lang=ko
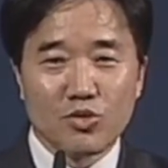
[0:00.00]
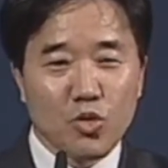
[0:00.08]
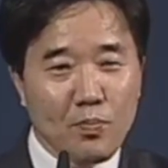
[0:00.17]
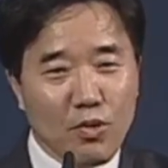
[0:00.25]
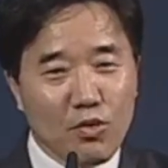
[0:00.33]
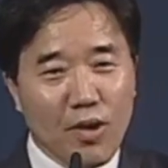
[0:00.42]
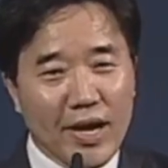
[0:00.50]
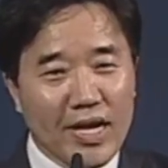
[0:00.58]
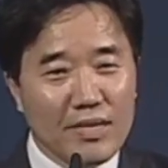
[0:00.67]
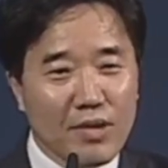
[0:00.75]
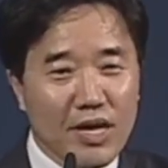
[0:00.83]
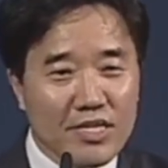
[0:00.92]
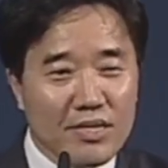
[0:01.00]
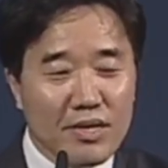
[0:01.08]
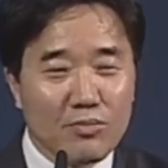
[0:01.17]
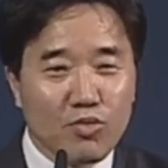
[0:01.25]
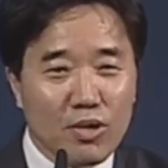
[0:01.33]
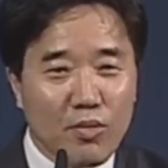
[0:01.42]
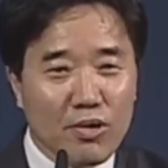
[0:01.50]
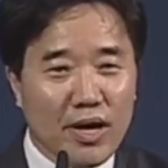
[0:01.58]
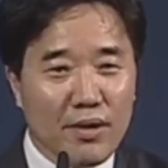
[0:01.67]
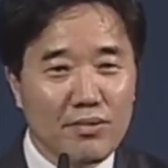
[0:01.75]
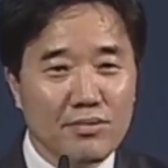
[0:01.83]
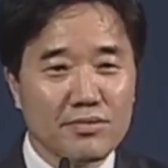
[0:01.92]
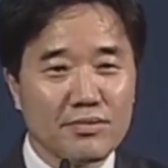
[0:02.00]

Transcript: 투표로 하나님 계신 걸 물어볼까요?